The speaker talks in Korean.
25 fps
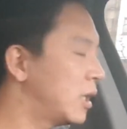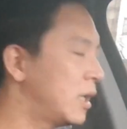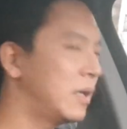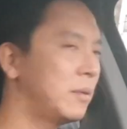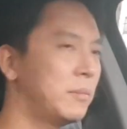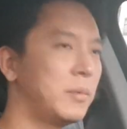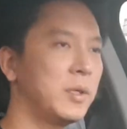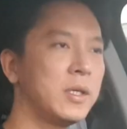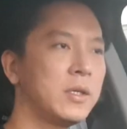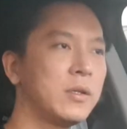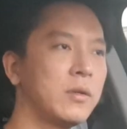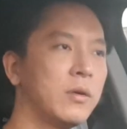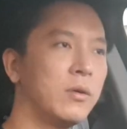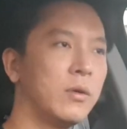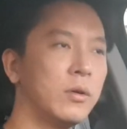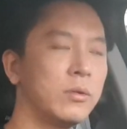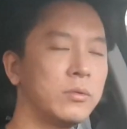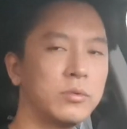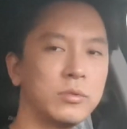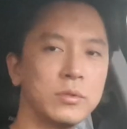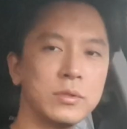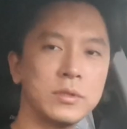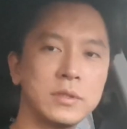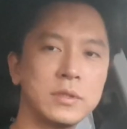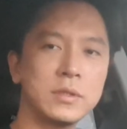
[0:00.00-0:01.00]
뭐 어, 이런
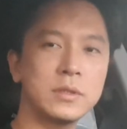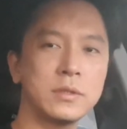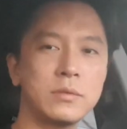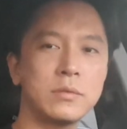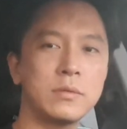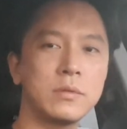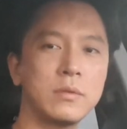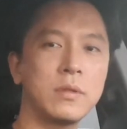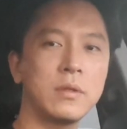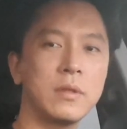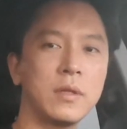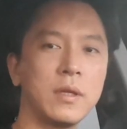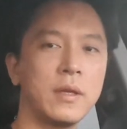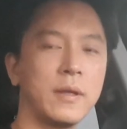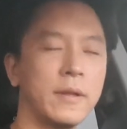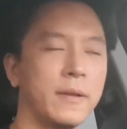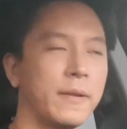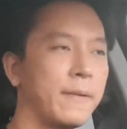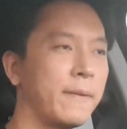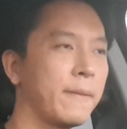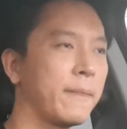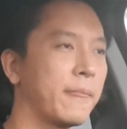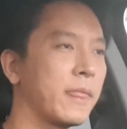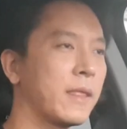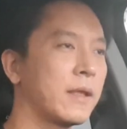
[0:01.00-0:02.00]
것도 시,
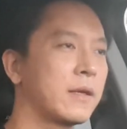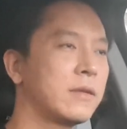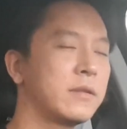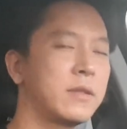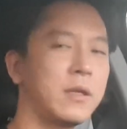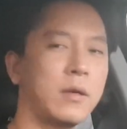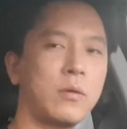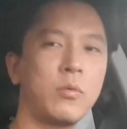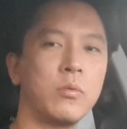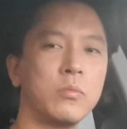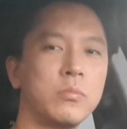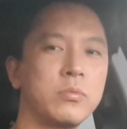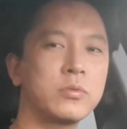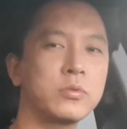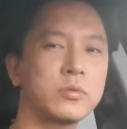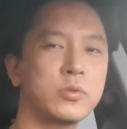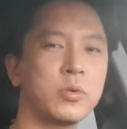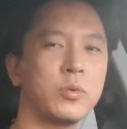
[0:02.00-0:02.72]
그때 공부